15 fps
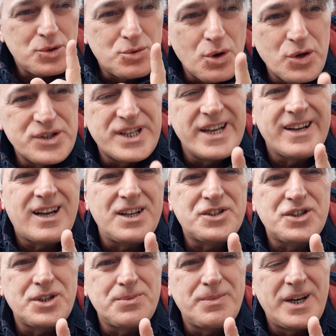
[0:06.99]
Gözden
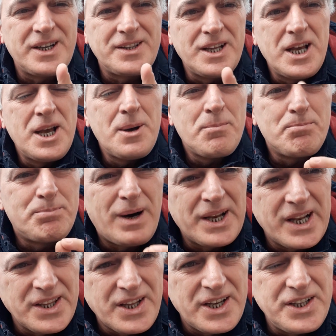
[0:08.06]
kaçırmayın.
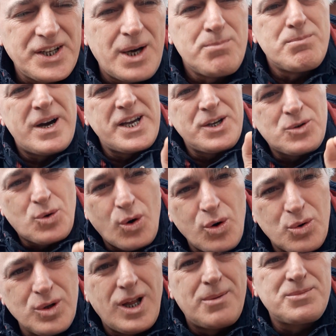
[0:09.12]
Bana da inanmayın.
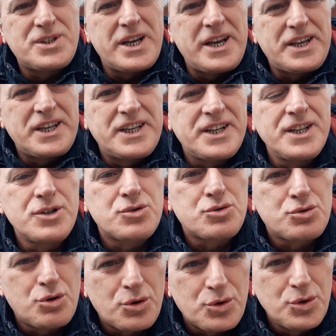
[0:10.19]
Google amcaya girin,
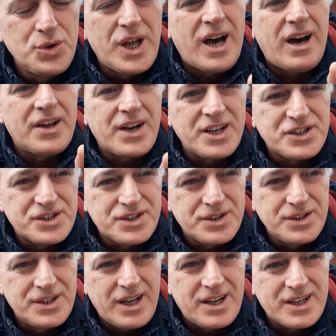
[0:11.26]
sorun,
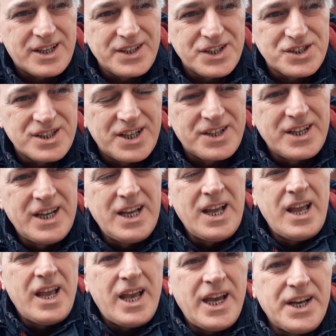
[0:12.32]
araştırın arkadaşlar.
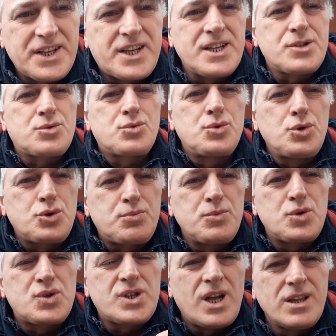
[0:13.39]
Herkes
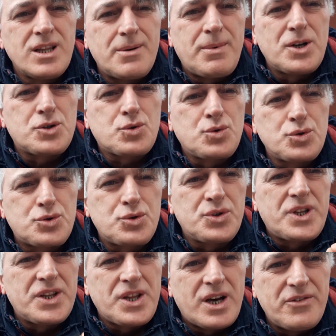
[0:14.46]
düşmüş sallabaş kuşu
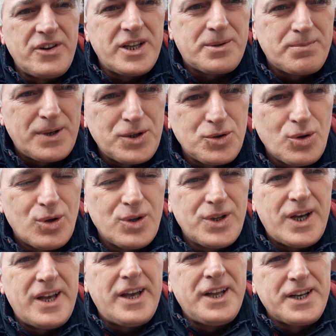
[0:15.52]
tedavi etmenin
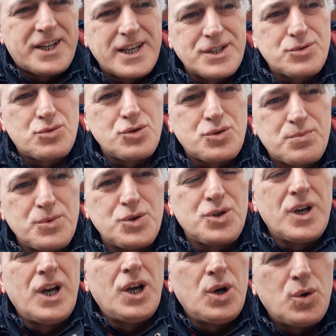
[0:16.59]
yoluna. Herkes düşmüş
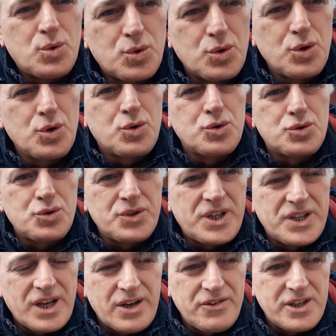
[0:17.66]
uğurlu kuşu
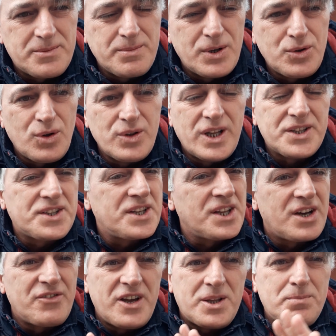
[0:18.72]
tedavi etmenin yoluna.
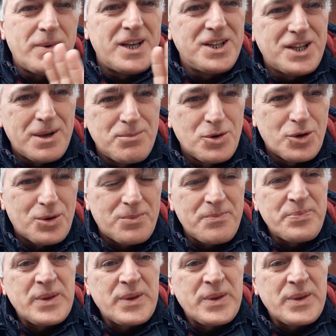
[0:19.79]
Tedavi etmeyin demiyorum.